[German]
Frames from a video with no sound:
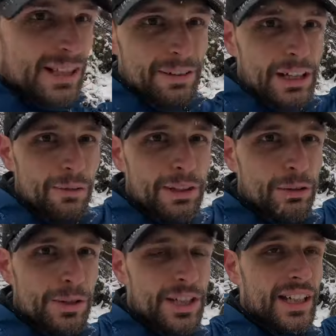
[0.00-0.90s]
der Weg irgendwie
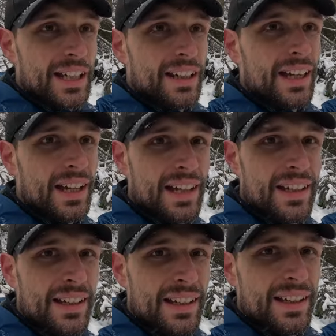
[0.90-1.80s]
durchgehen.
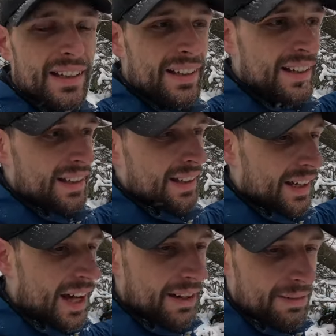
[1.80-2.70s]

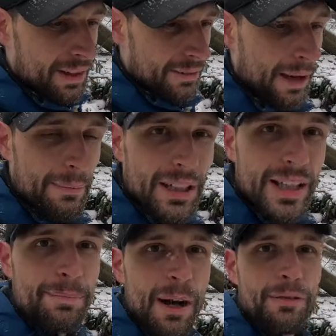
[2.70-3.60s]
Ja, äh, wir haben den
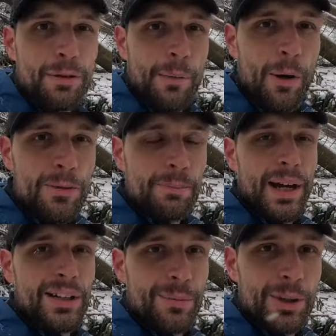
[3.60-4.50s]
Tipp mal von einem
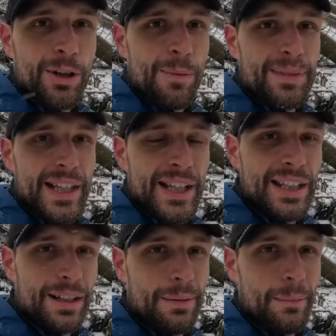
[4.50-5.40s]
Mountainbiker bekommen, der
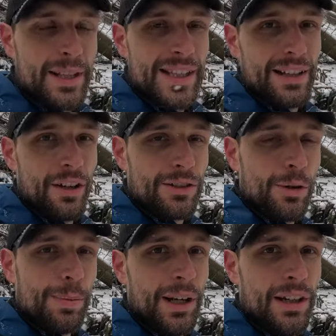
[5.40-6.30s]
hier immer mit seiner
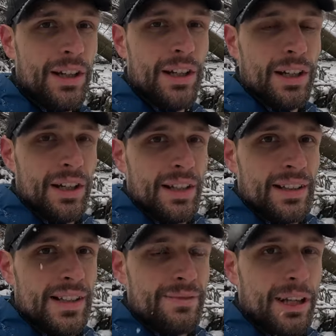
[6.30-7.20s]
Truppe
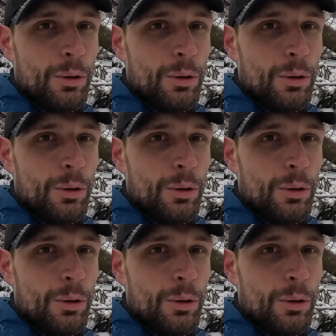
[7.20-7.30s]
diesen Weg